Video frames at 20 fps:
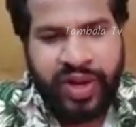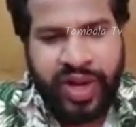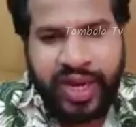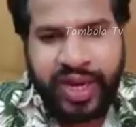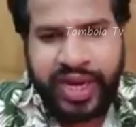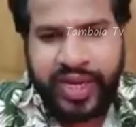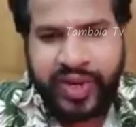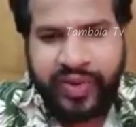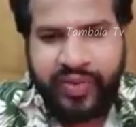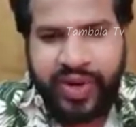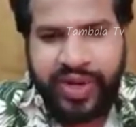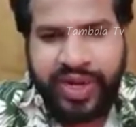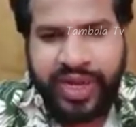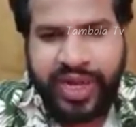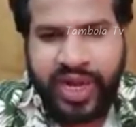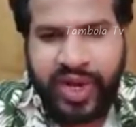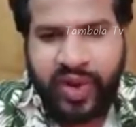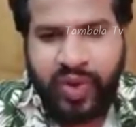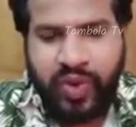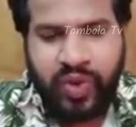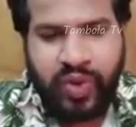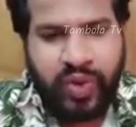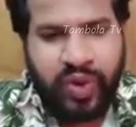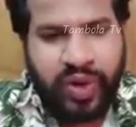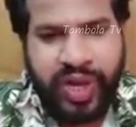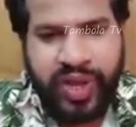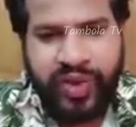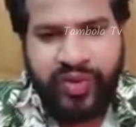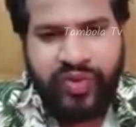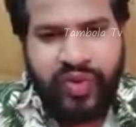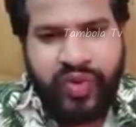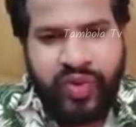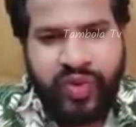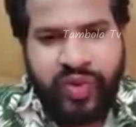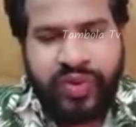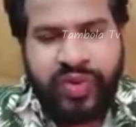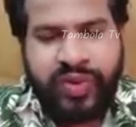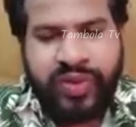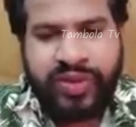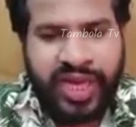నాకు ఎటువంటి అకౌంట్లు లేవు
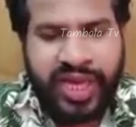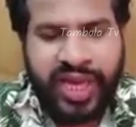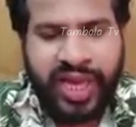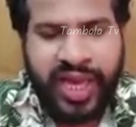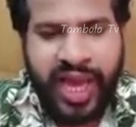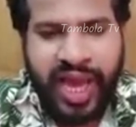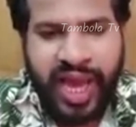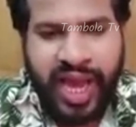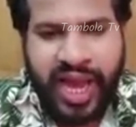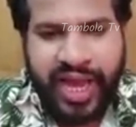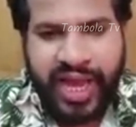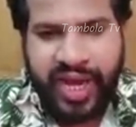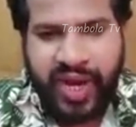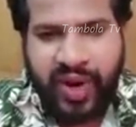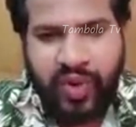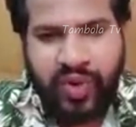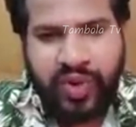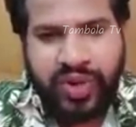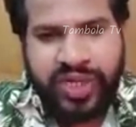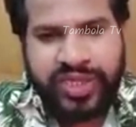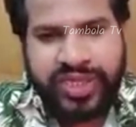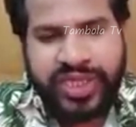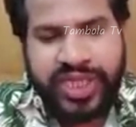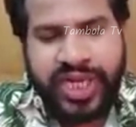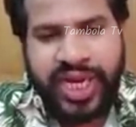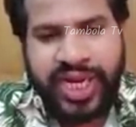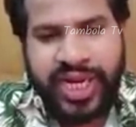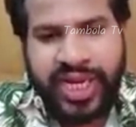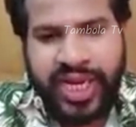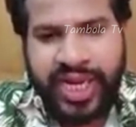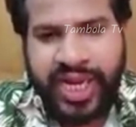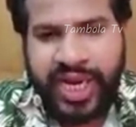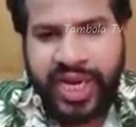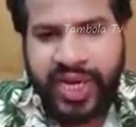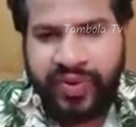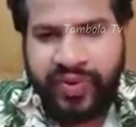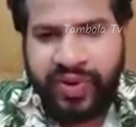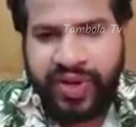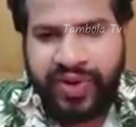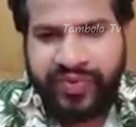ఆ అకౌంట్ నుంచి కానీ ఇంకా
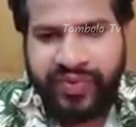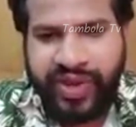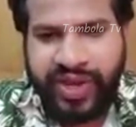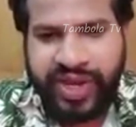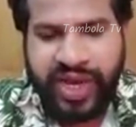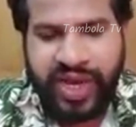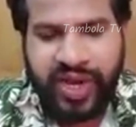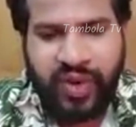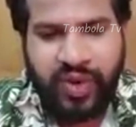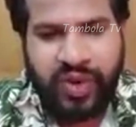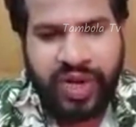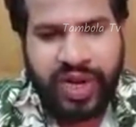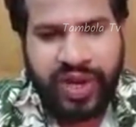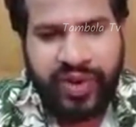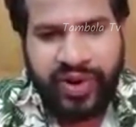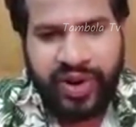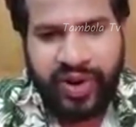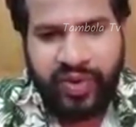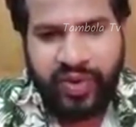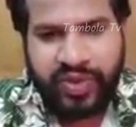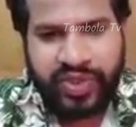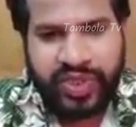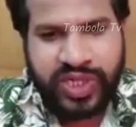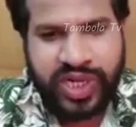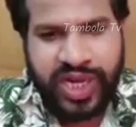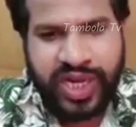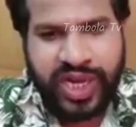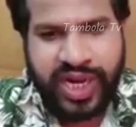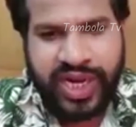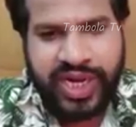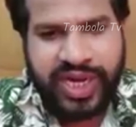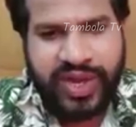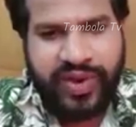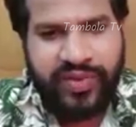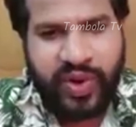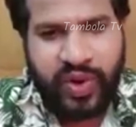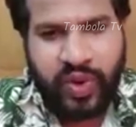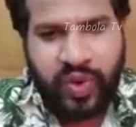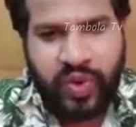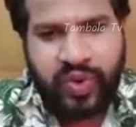ఎటువంటి ఫేక్ అకౌంట్లు ఏమన్నా వచ్చినా కానీ
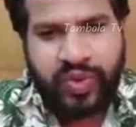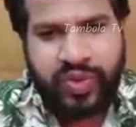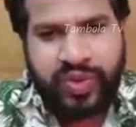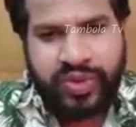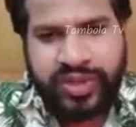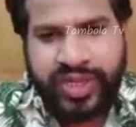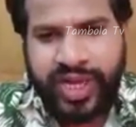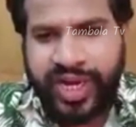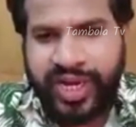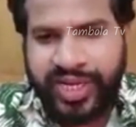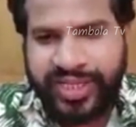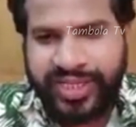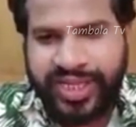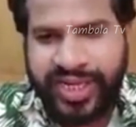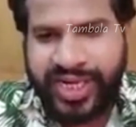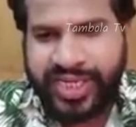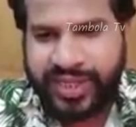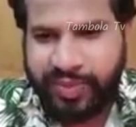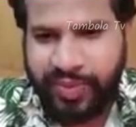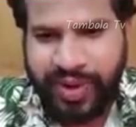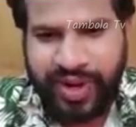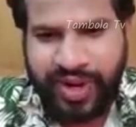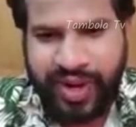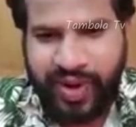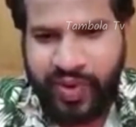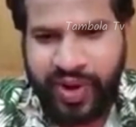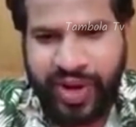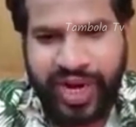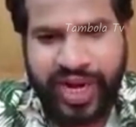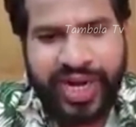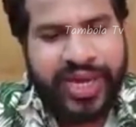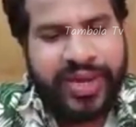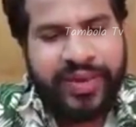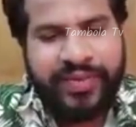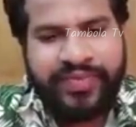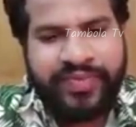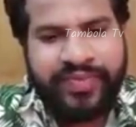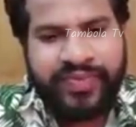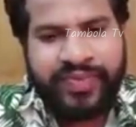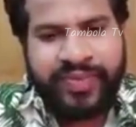ఎవరు దాని నుంచి రెస్పాండ్ అవ్వకండి
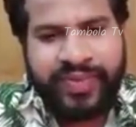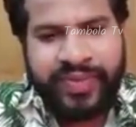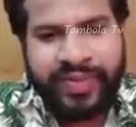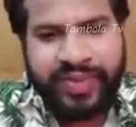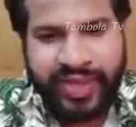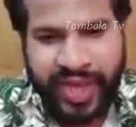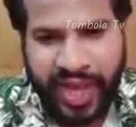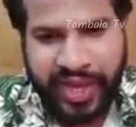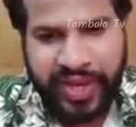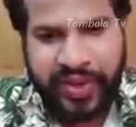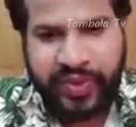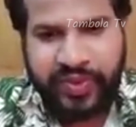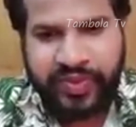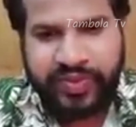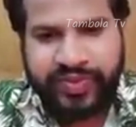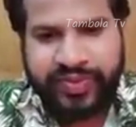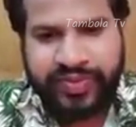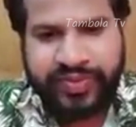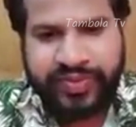థ్యాంక్ యూ